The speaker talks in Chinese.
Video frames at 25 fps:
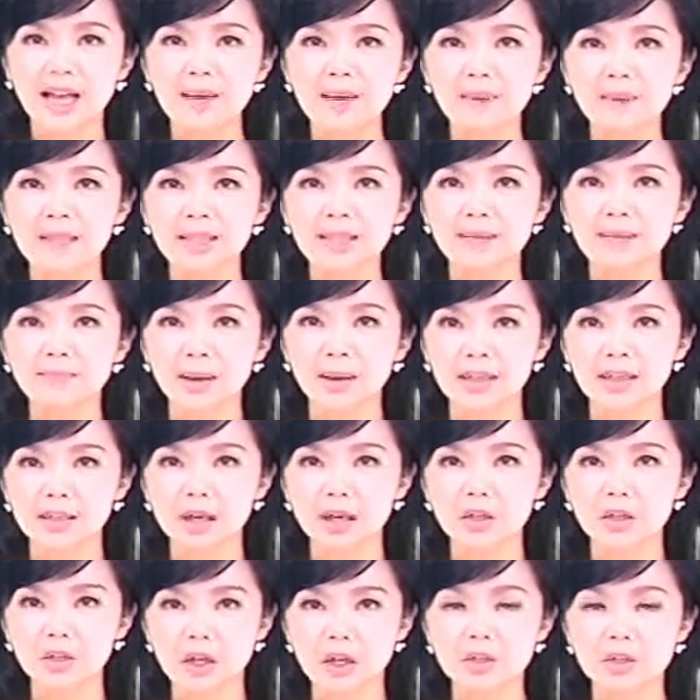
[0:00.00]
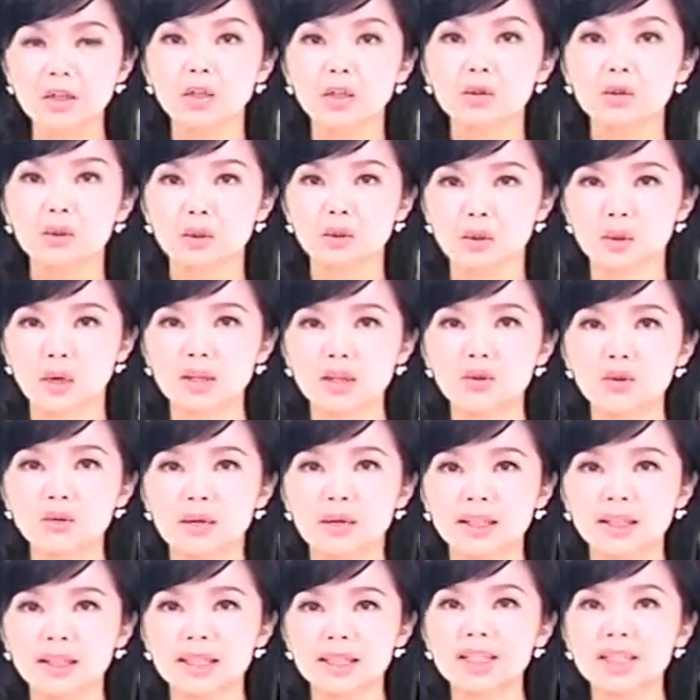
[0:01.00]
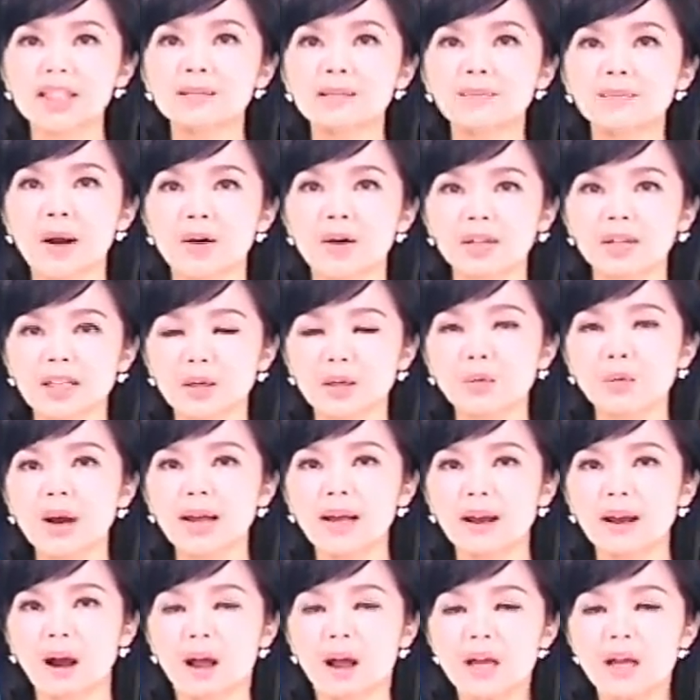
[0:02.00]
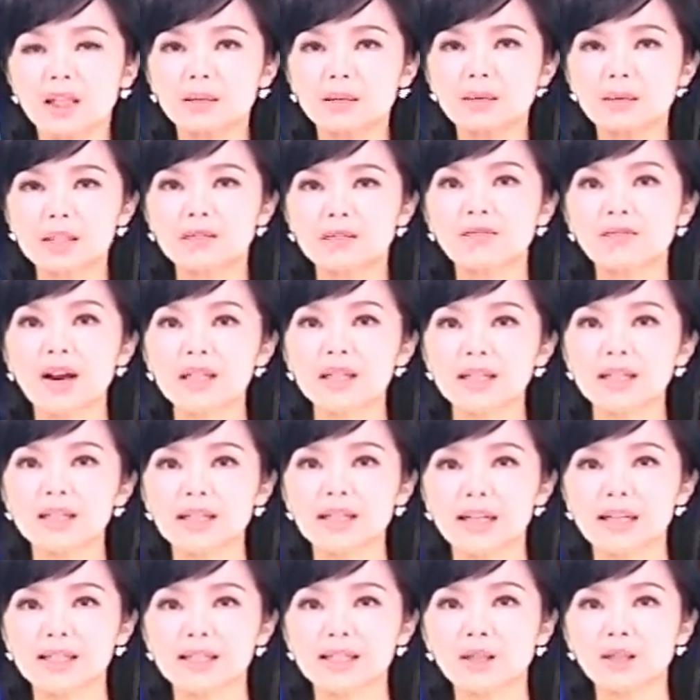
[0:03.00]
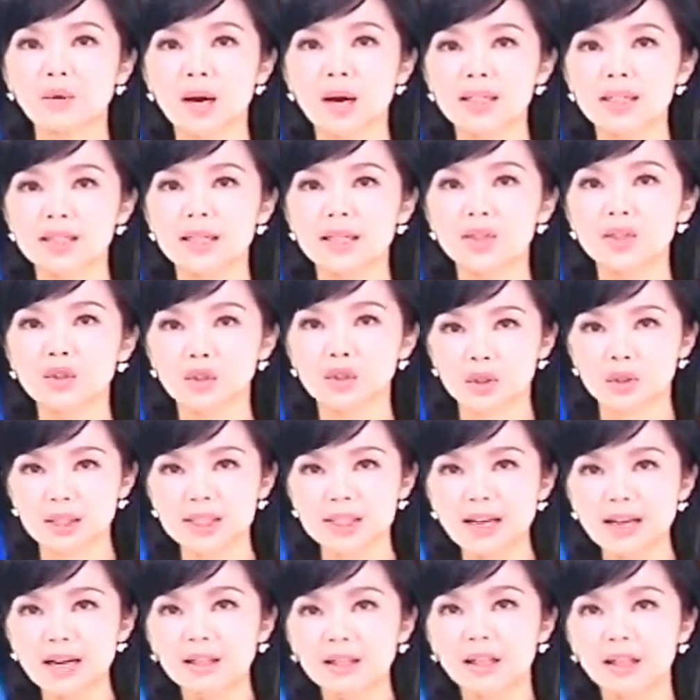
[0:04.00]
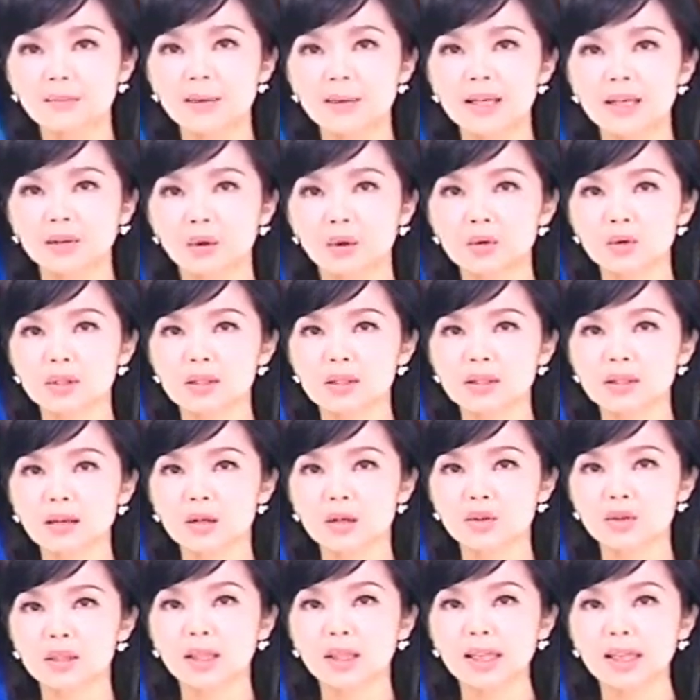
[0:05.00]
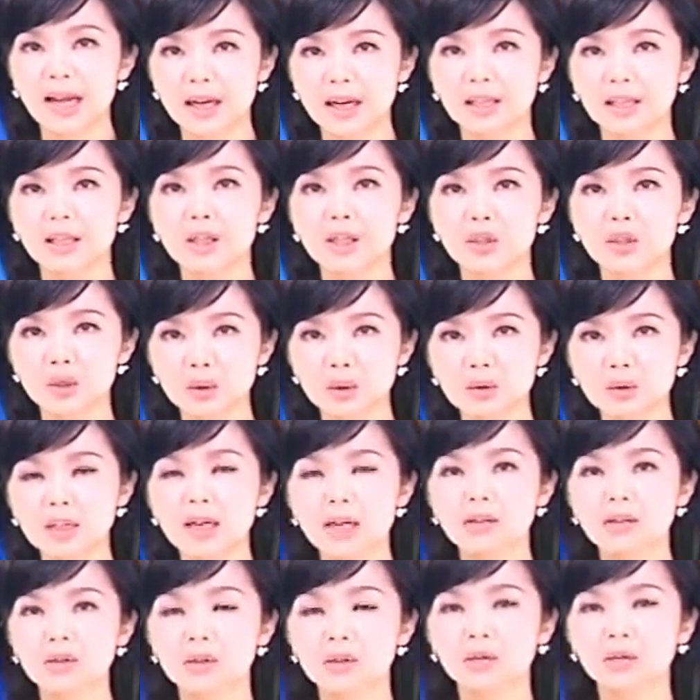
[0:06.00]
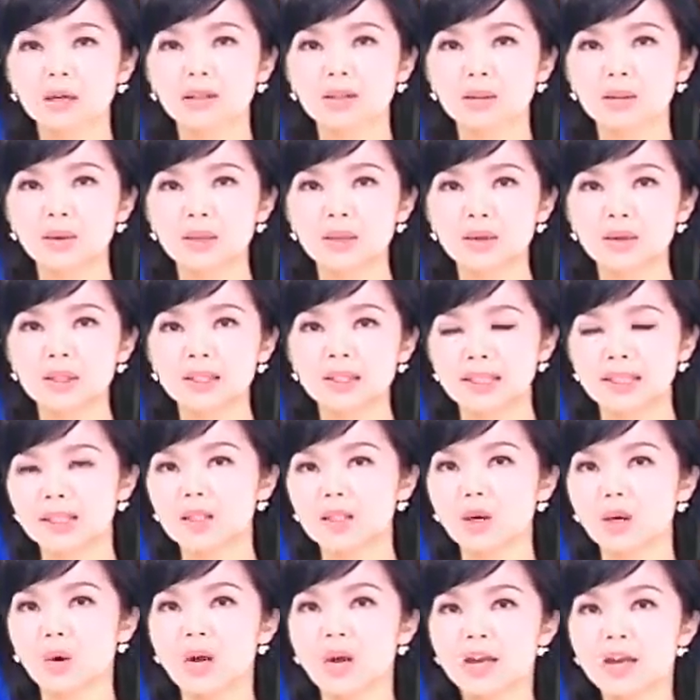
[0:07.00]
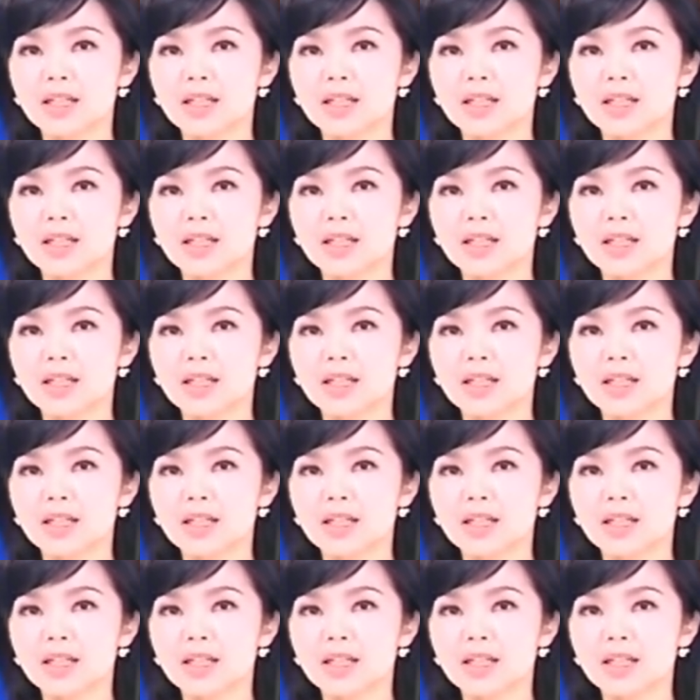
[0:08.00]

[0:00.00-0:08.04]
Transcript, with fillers: 台北县板桥稍早所传出来的气爆意外啊，那么是发生在金华街十巷里面，同时造成了两个人受伤，送到医院去急救。